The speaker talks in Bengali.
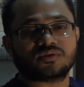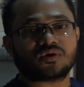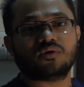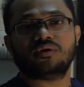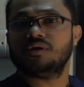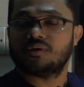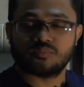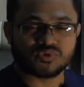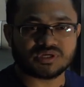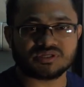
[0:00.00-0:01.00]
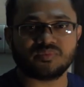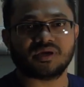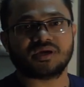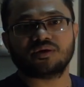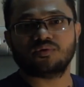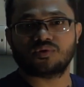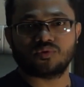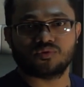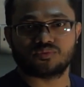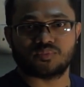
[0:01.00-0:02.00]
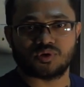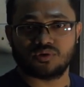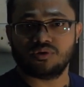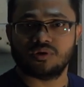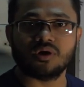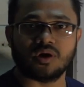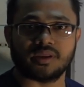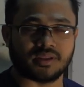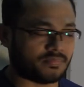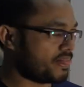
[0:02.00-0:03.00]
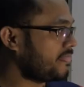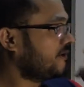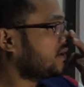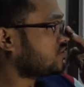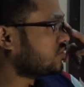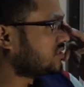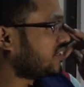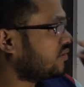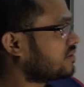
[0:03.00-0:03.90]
তখন বোঝা যাবে এখানে কোনো কোণ উৎপন্ন হয়নি তো যাই হোক